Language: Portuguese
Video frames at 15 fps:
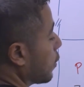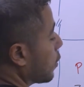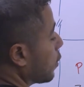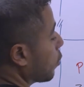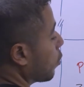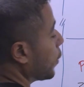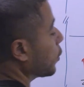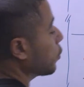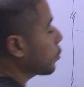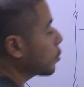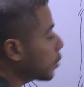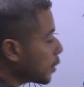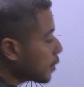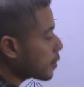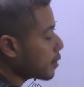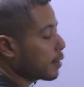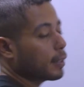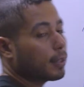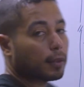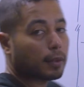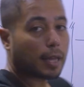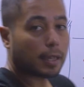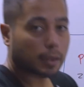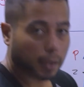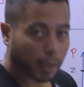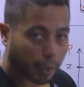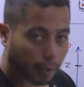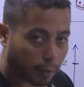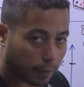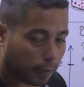5 menos 2 dá
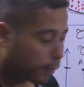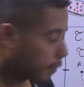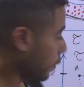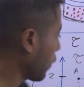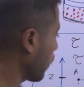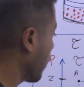3.